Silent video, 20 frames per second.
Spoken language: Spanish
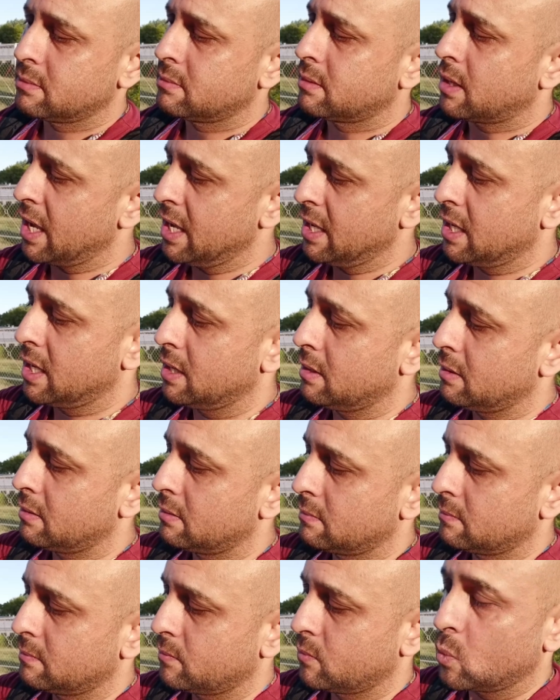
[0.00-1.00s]
Hay que,
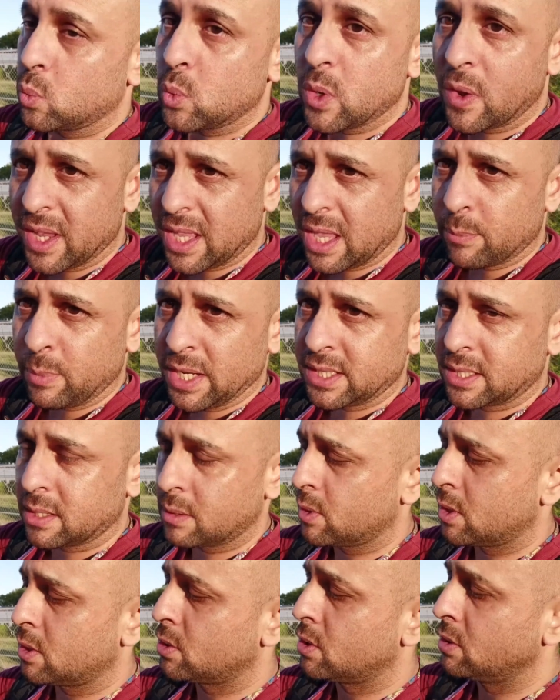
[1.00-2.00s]
una vez que aparece el
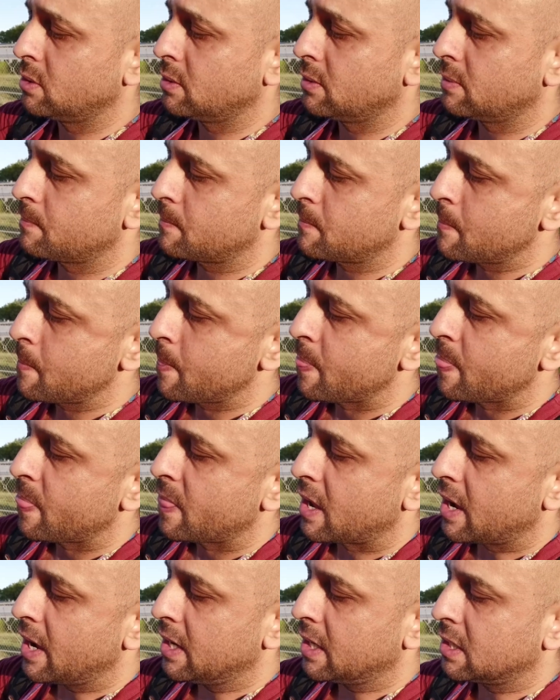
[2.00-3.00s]
botón,
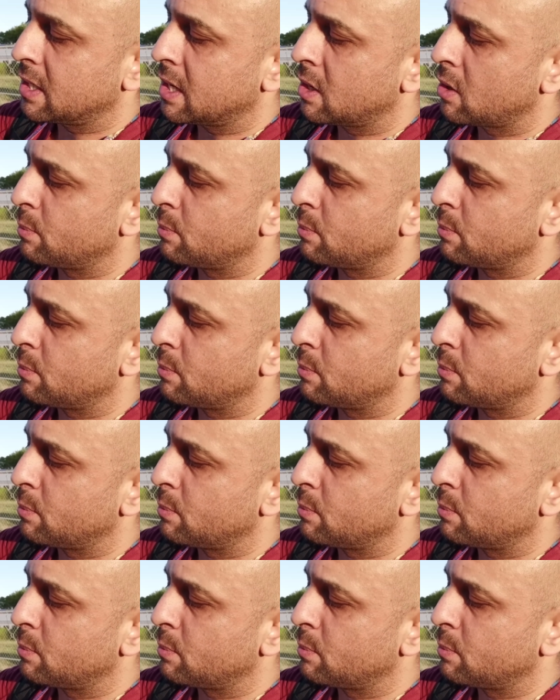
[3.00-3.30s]
hay que tenerlo